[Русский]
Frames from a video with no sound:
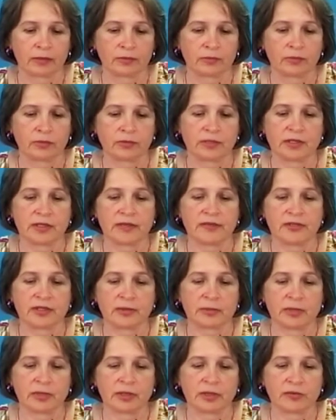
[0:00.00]
Вот,
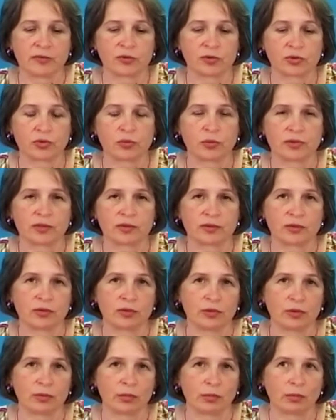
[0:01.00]
независимо от того, что мы
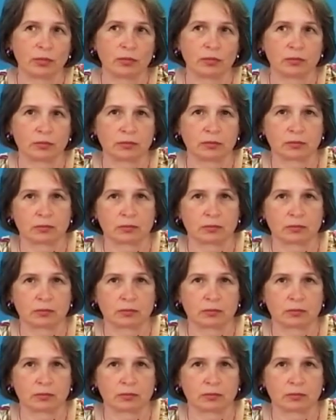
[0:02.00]
строим